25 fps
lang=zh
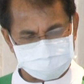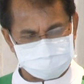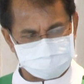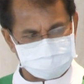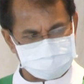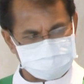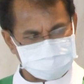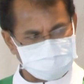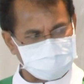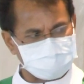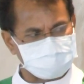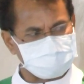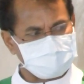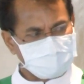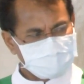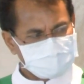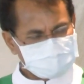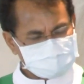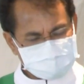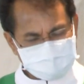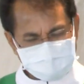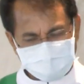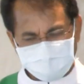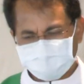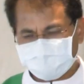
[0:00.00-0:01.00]
时间
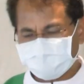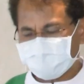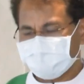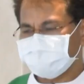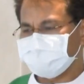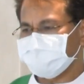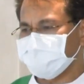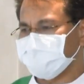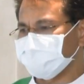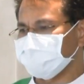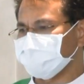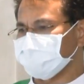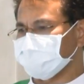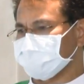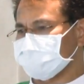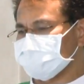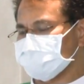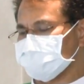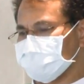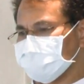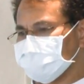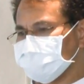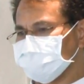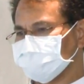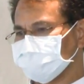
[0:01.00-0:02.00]
在外面等
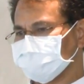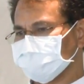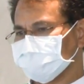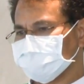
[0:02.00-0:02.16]
着。